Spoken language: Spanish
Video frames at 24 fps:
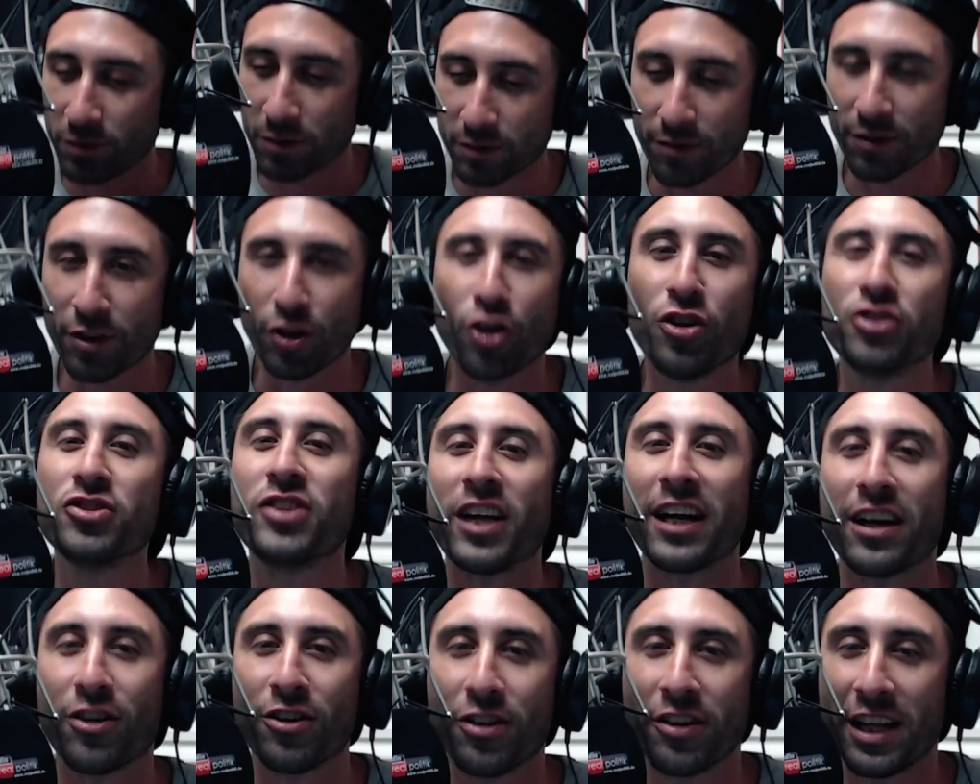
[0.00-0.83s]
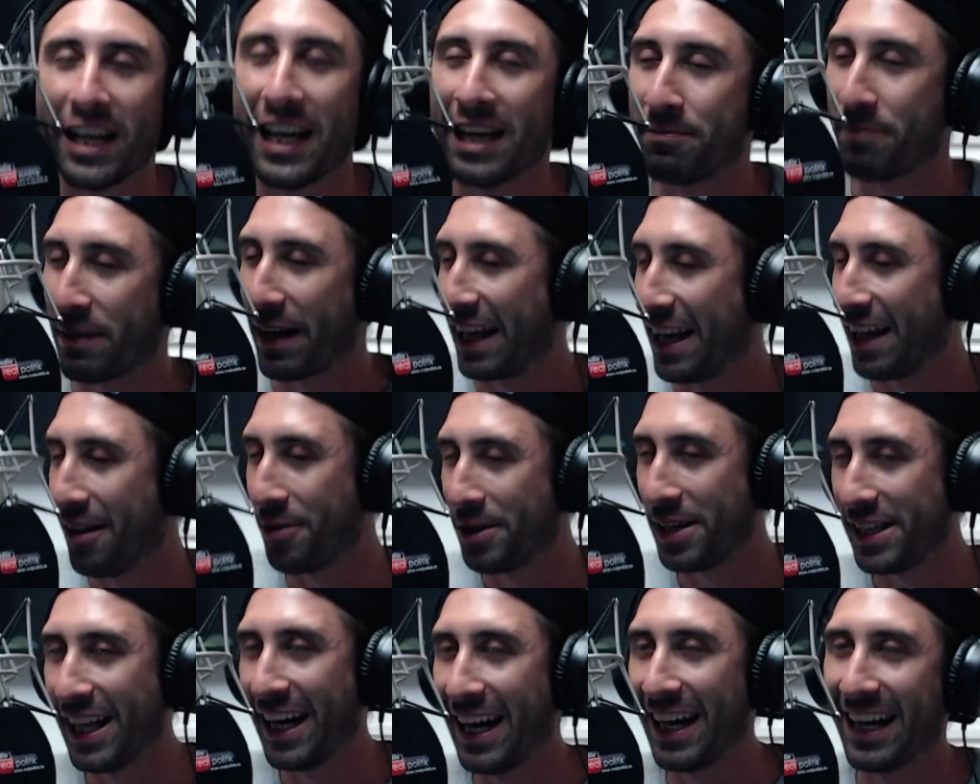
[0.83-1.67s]
consejos para la
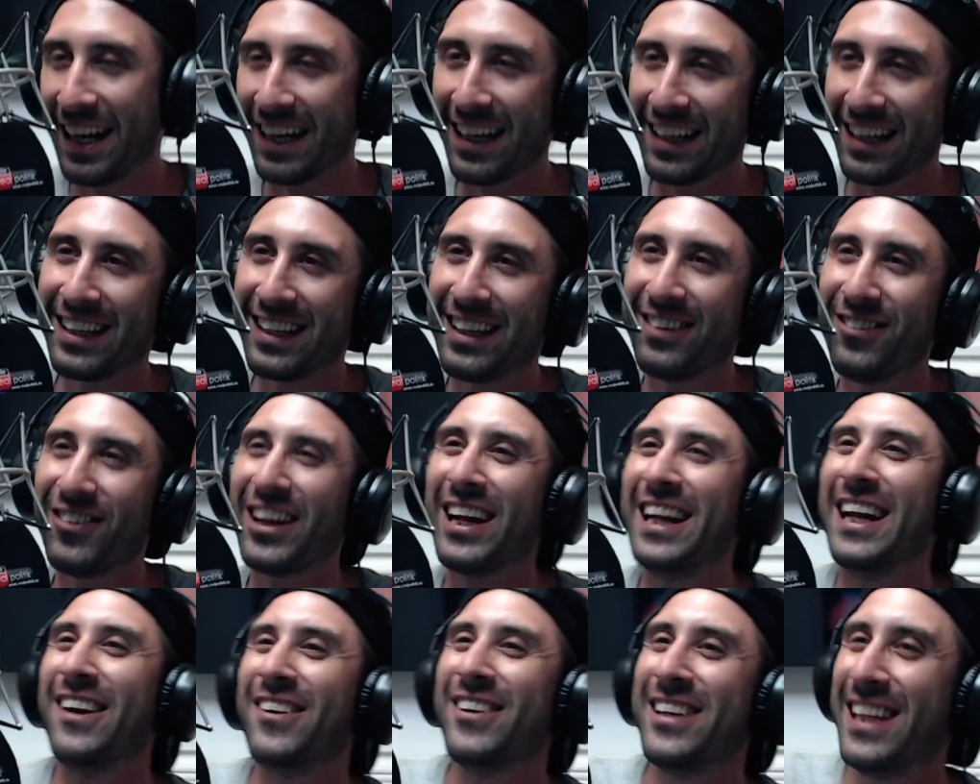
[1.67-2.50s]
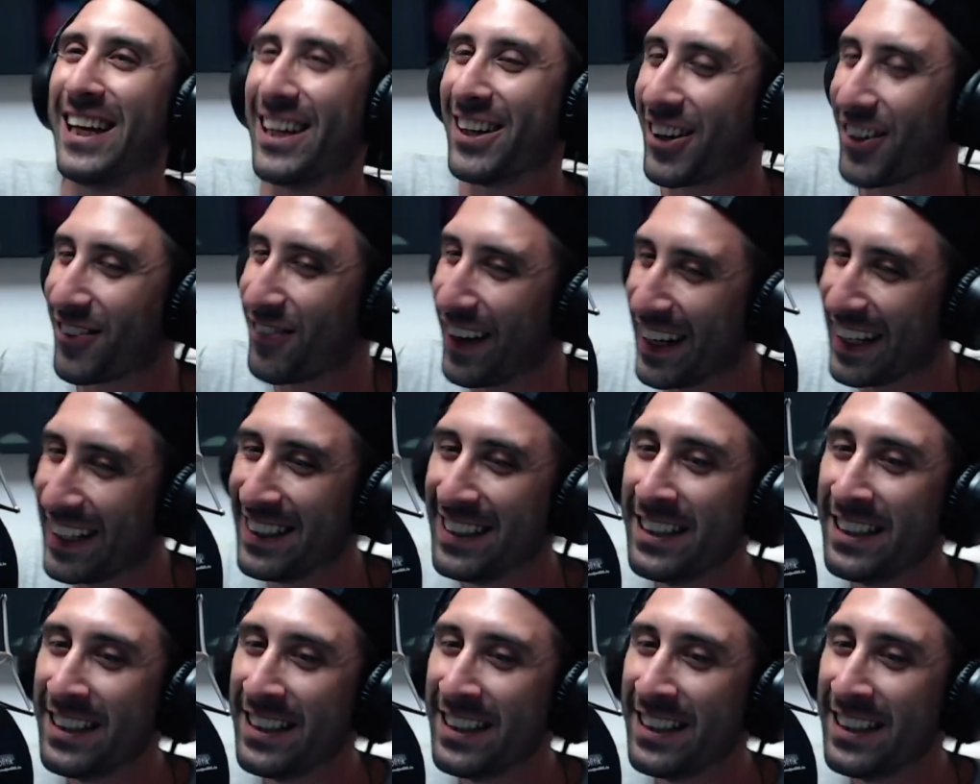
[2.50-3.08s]
vida, para la vida normal.